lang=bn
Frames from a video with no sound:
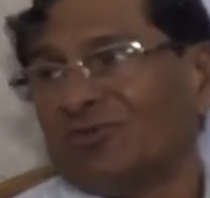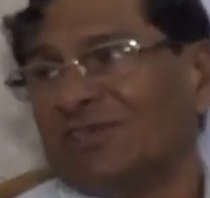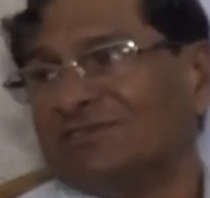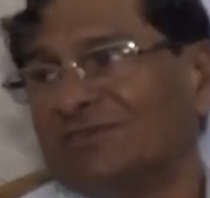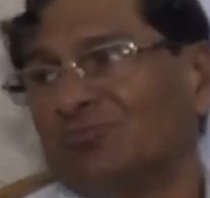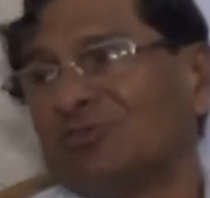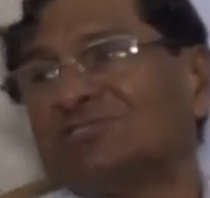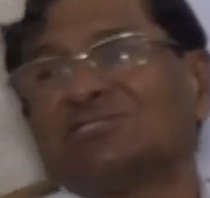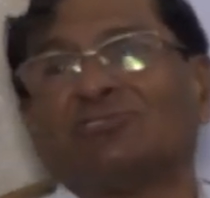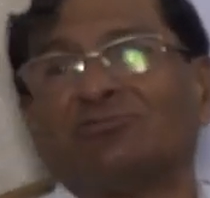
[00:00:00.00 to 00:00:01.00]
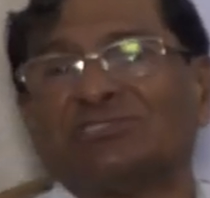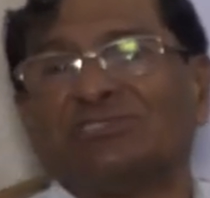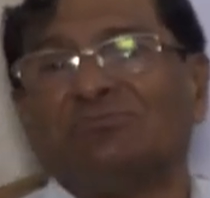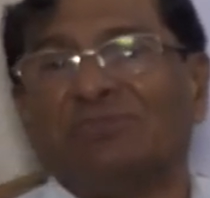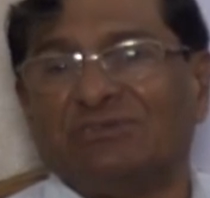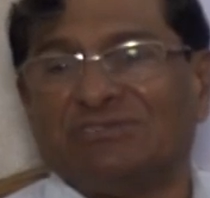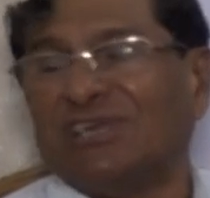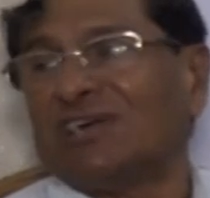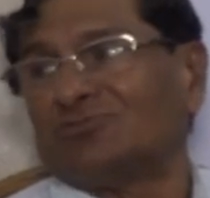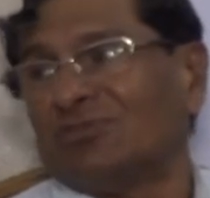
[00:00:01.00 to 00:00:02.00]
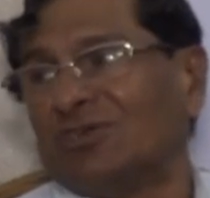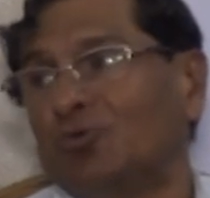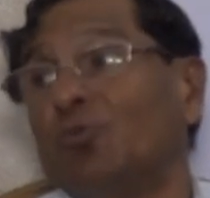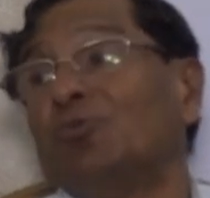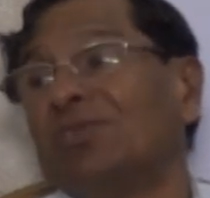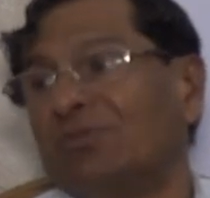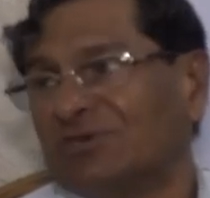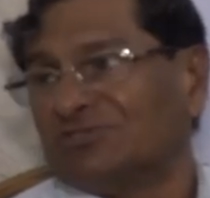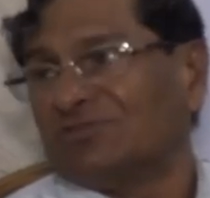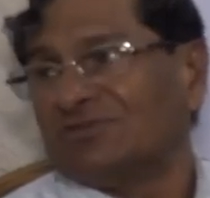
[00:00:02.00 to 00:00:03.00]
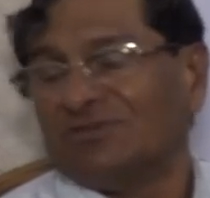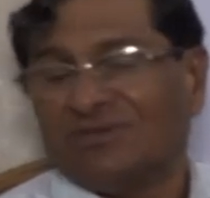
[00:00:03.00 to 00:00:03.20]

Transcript: নেই যে পঞ্চাশ শতাংশের বেশি আসনে উপনির্বাচন